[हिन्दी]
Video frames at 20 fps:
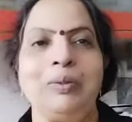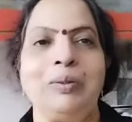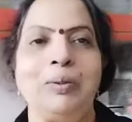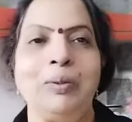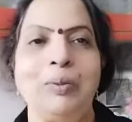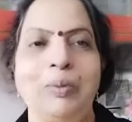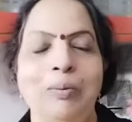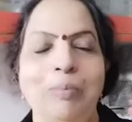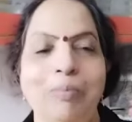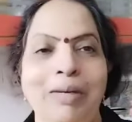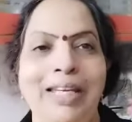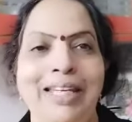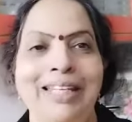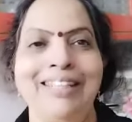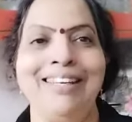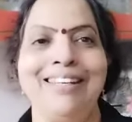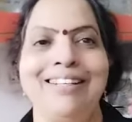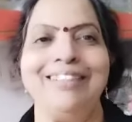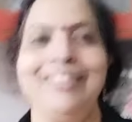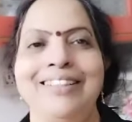तो मैं ये
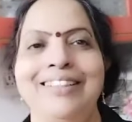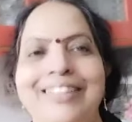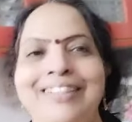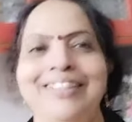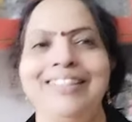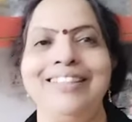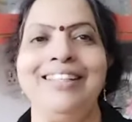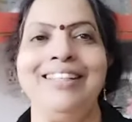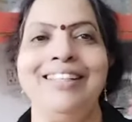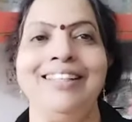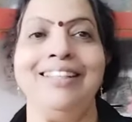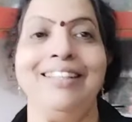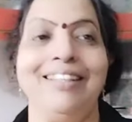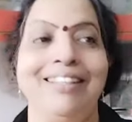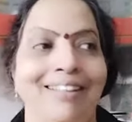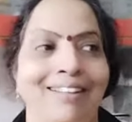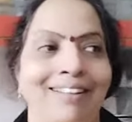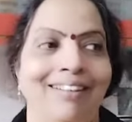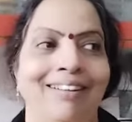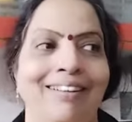कह रही थी
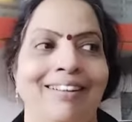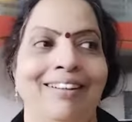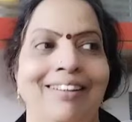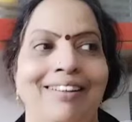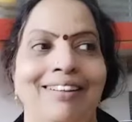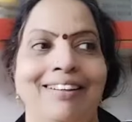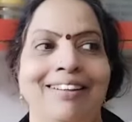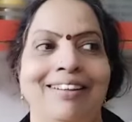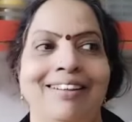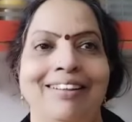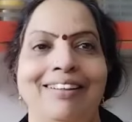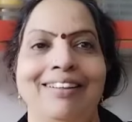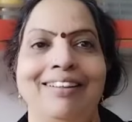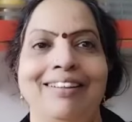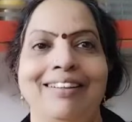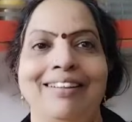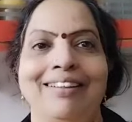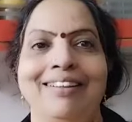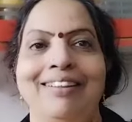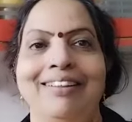
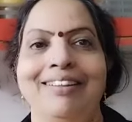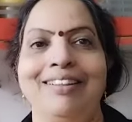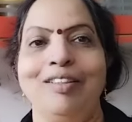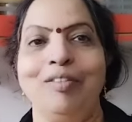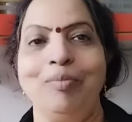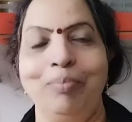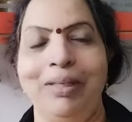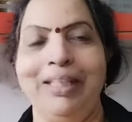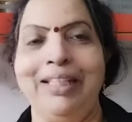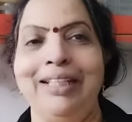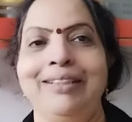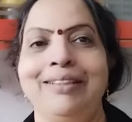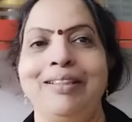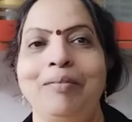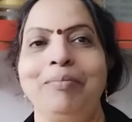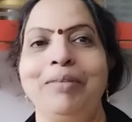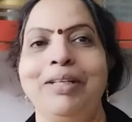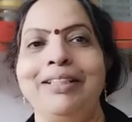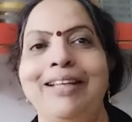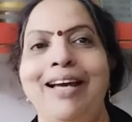कि मेरी
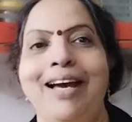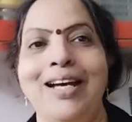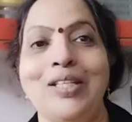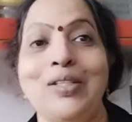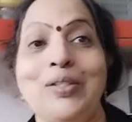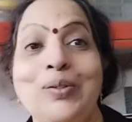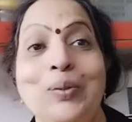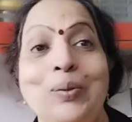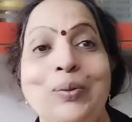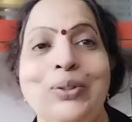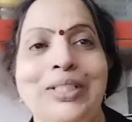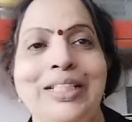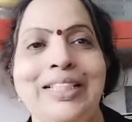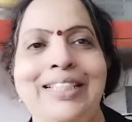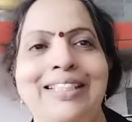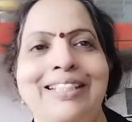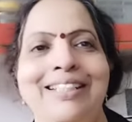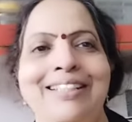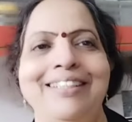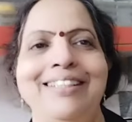तबीयत आज थोड़ी
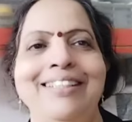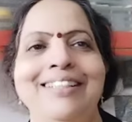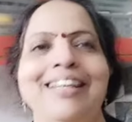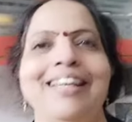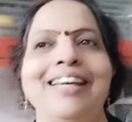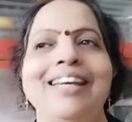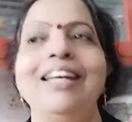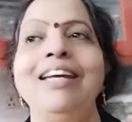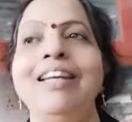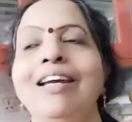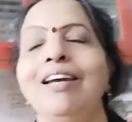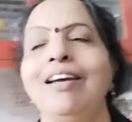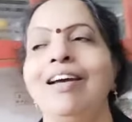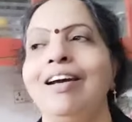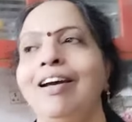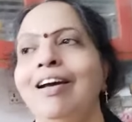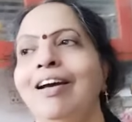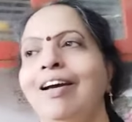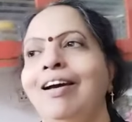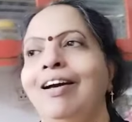सी ठीक है
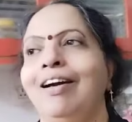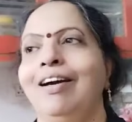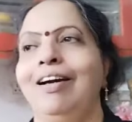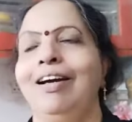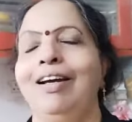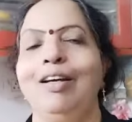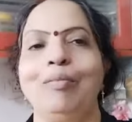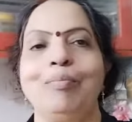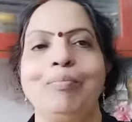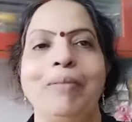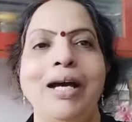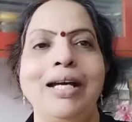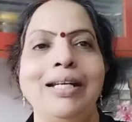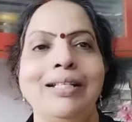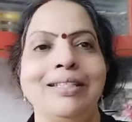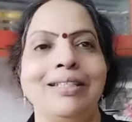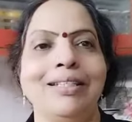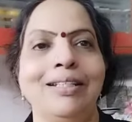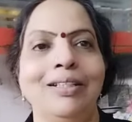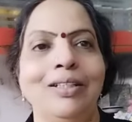
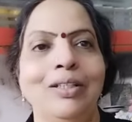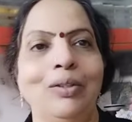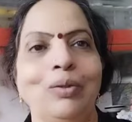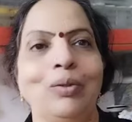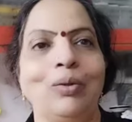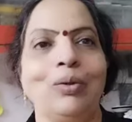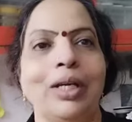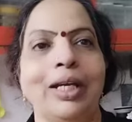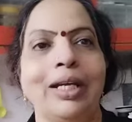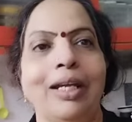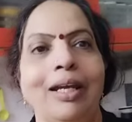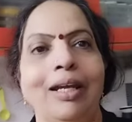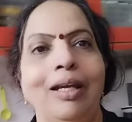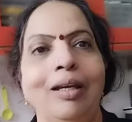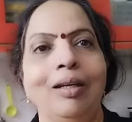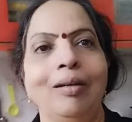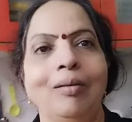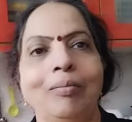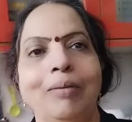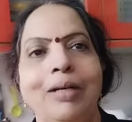पाँच छः दिन हो रहे
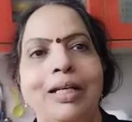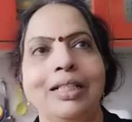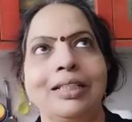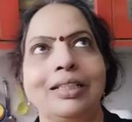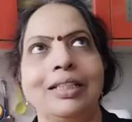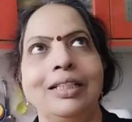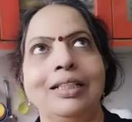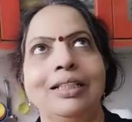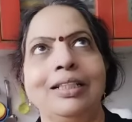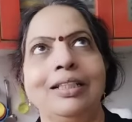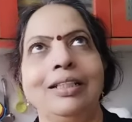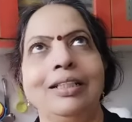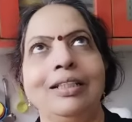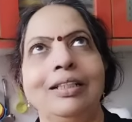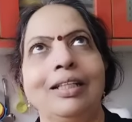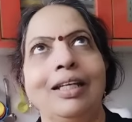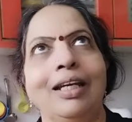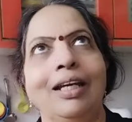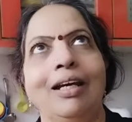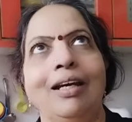हैं पाँच छः
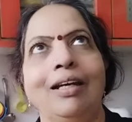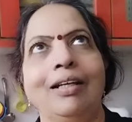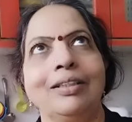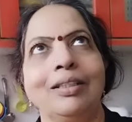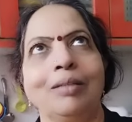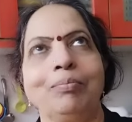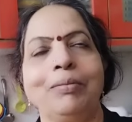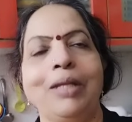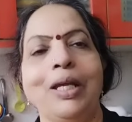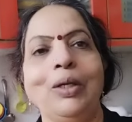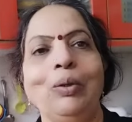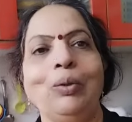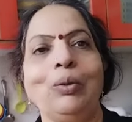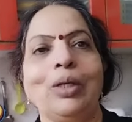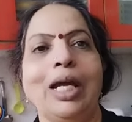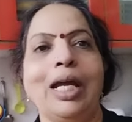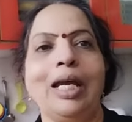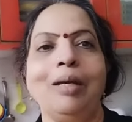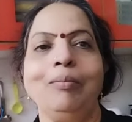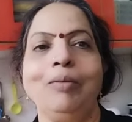दिन क्या हाँ सप्ताह ही हो
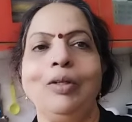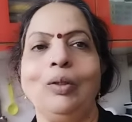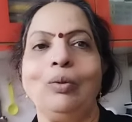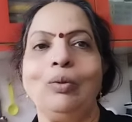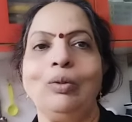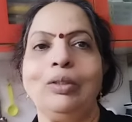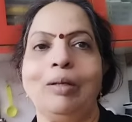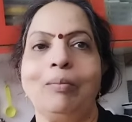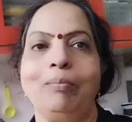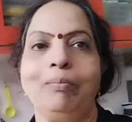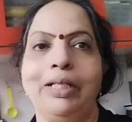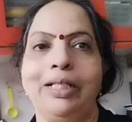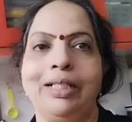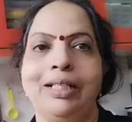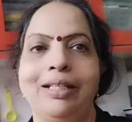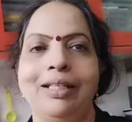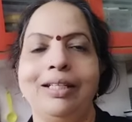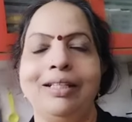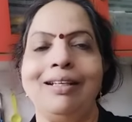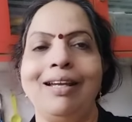रहा है बिल्कुल तबीयत
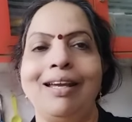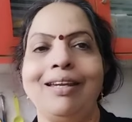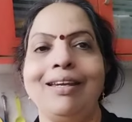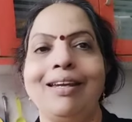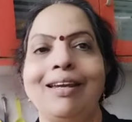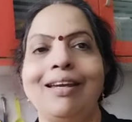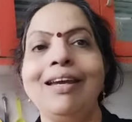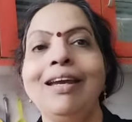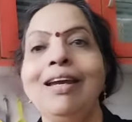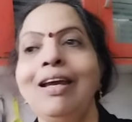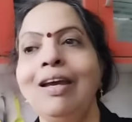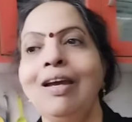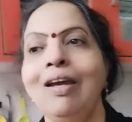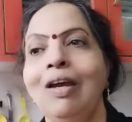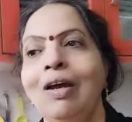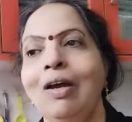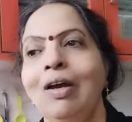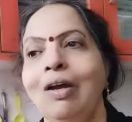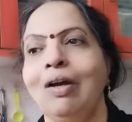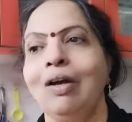ठीक नहीं है
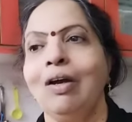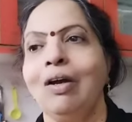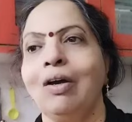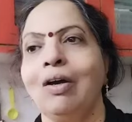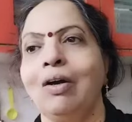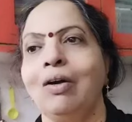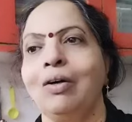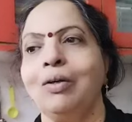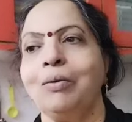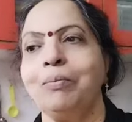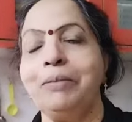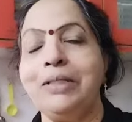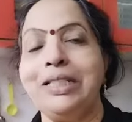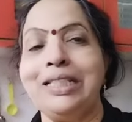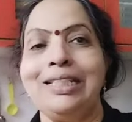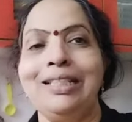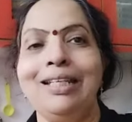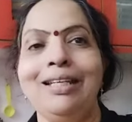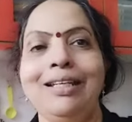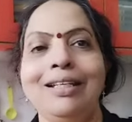और
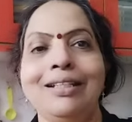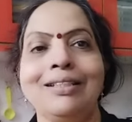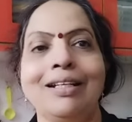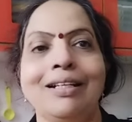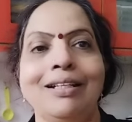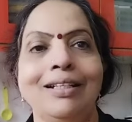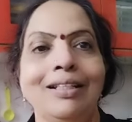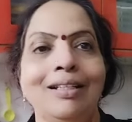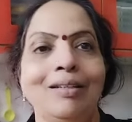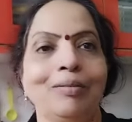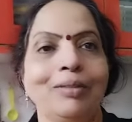पिछले संडे